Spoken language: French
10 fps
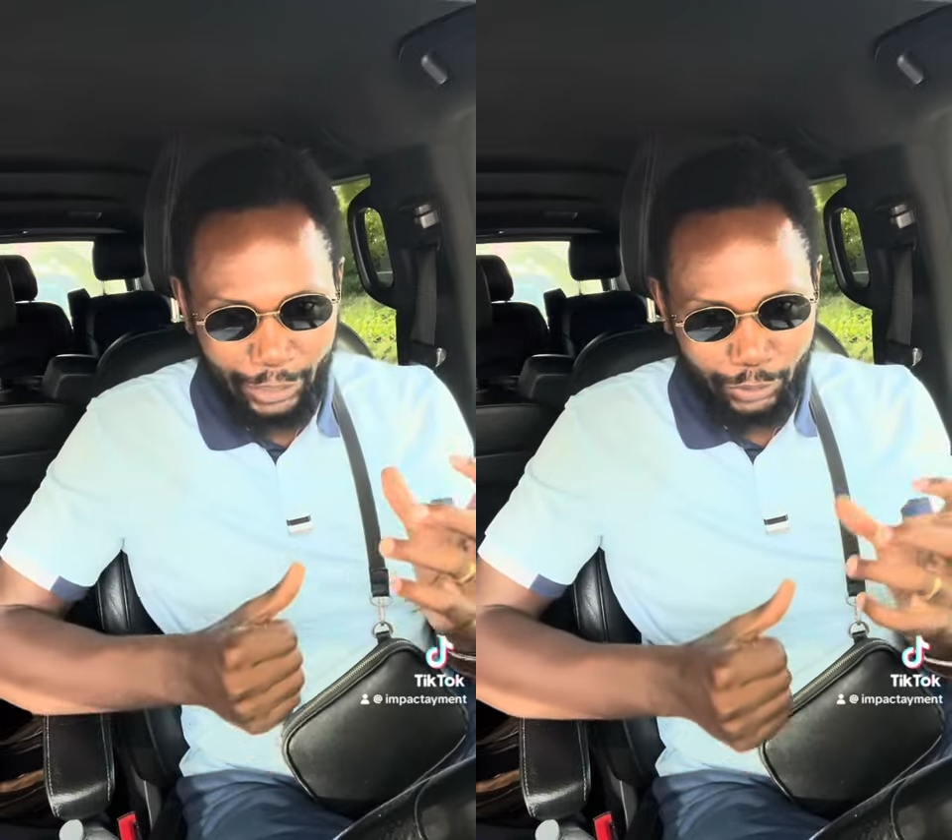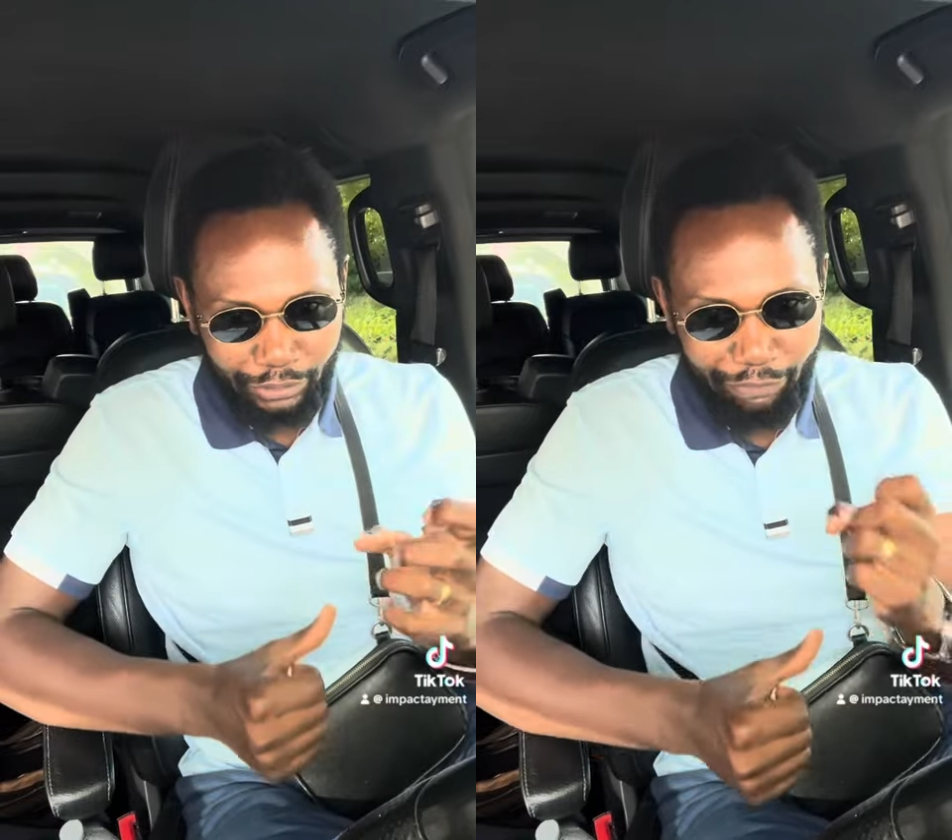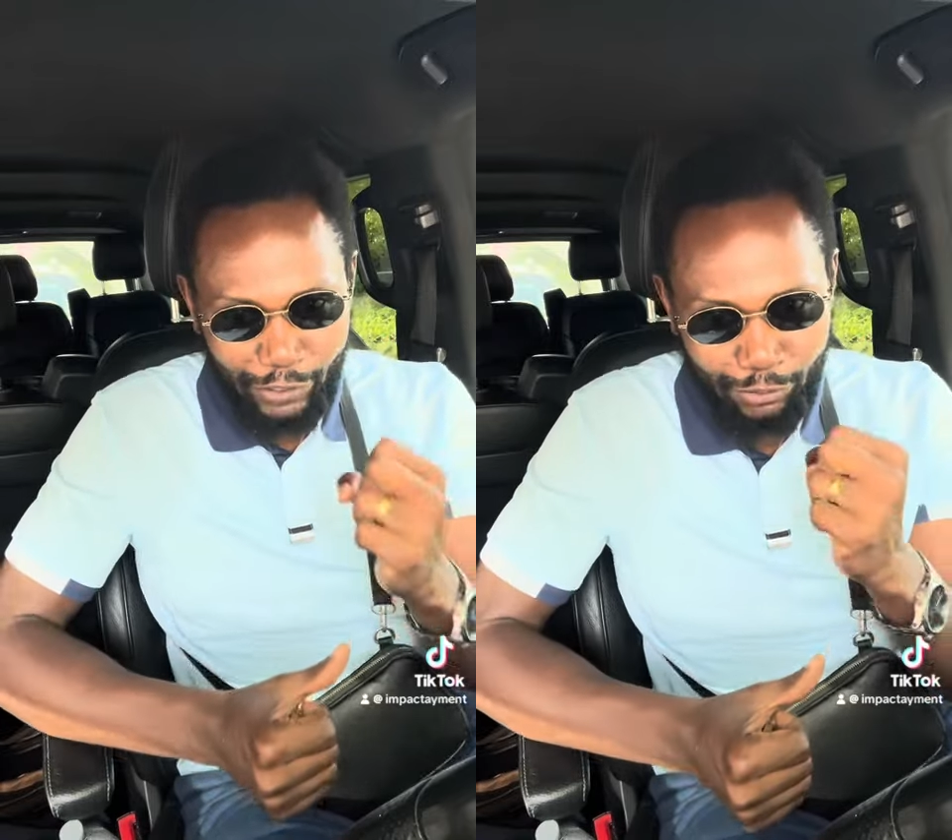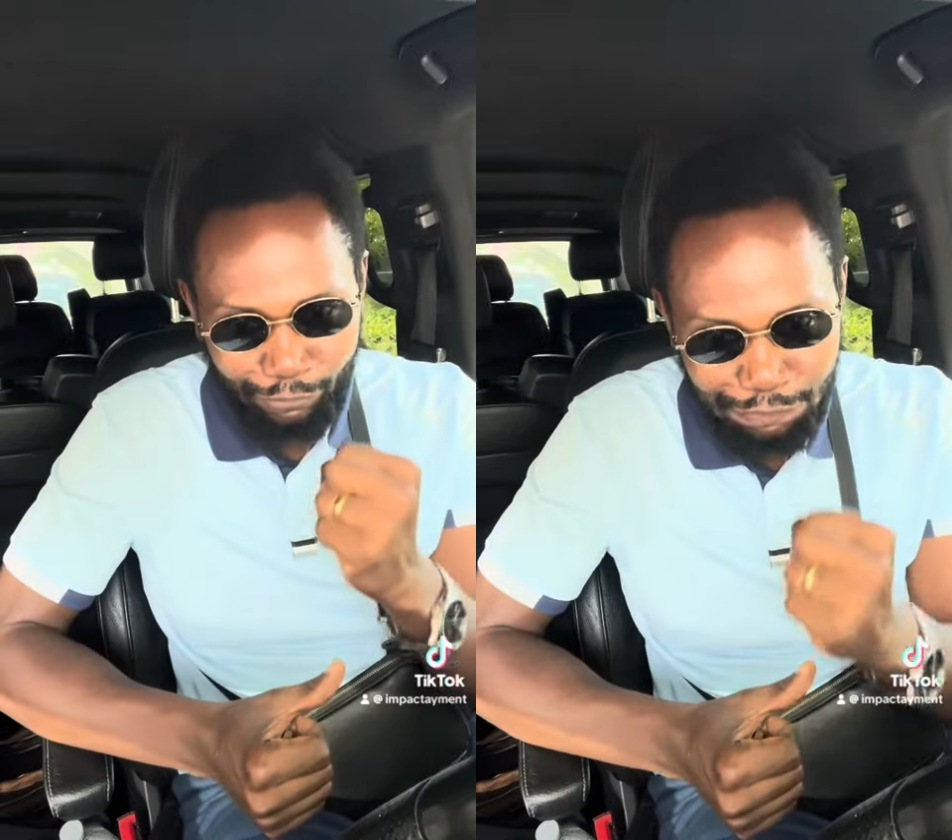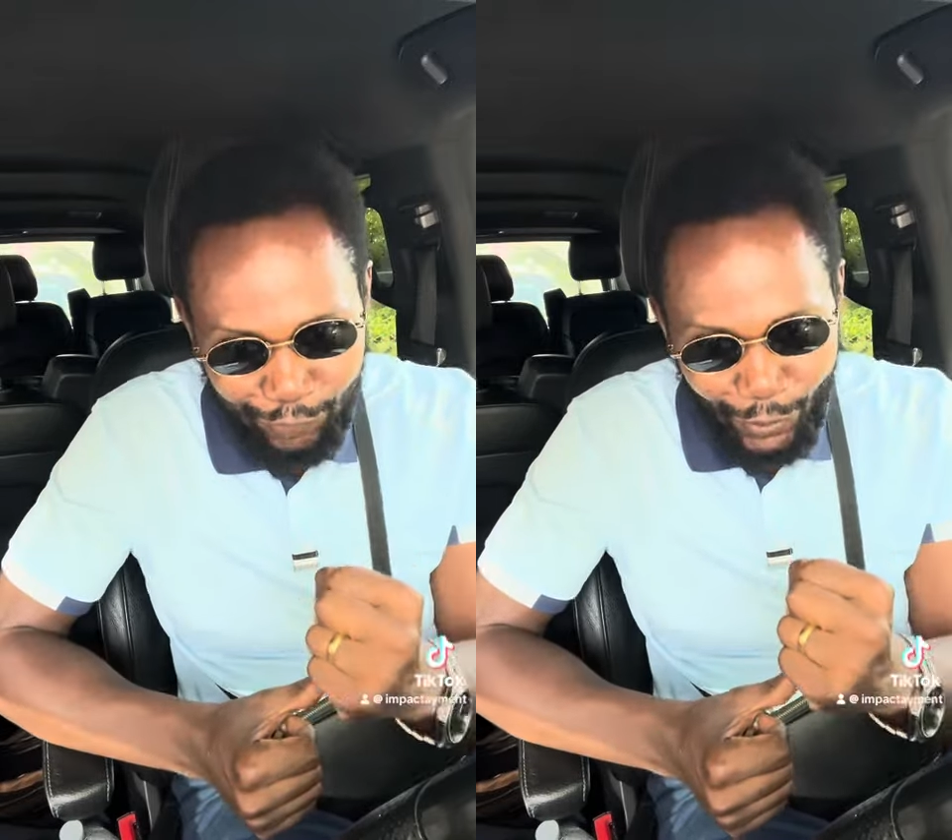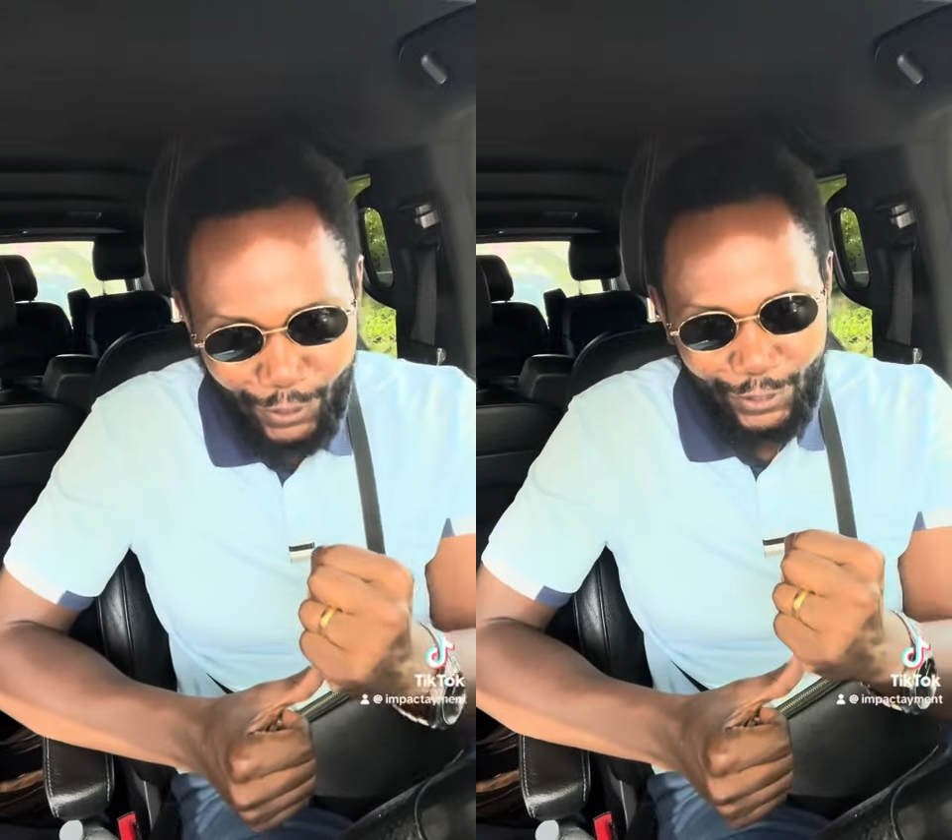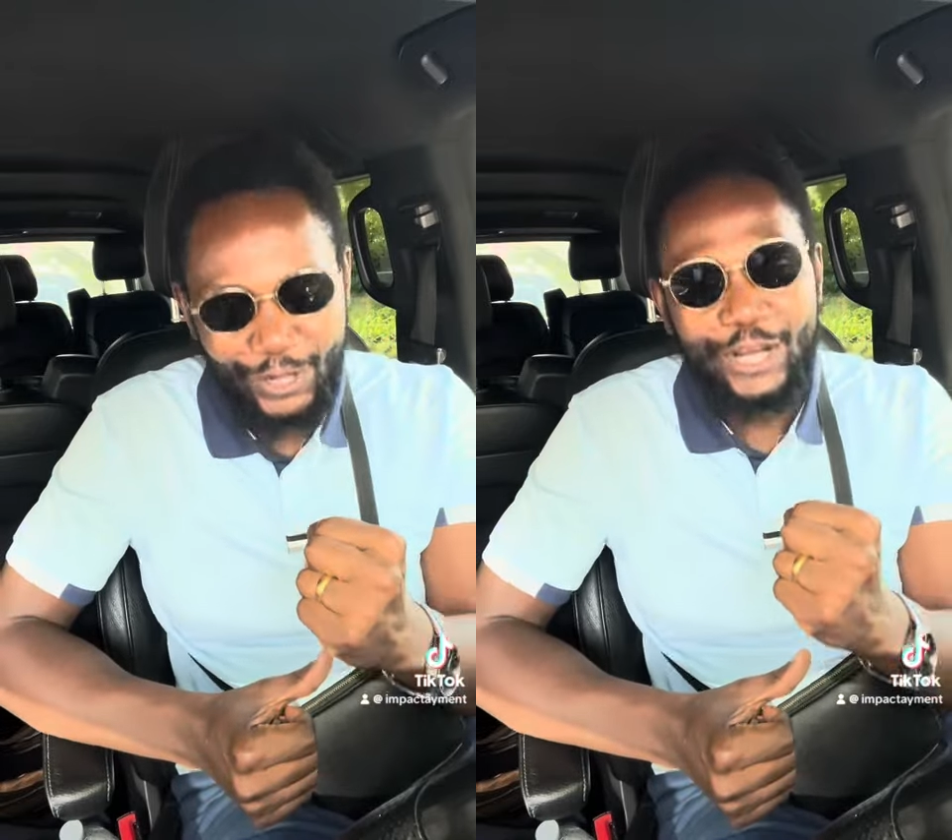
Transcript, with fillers: chose de façon forte,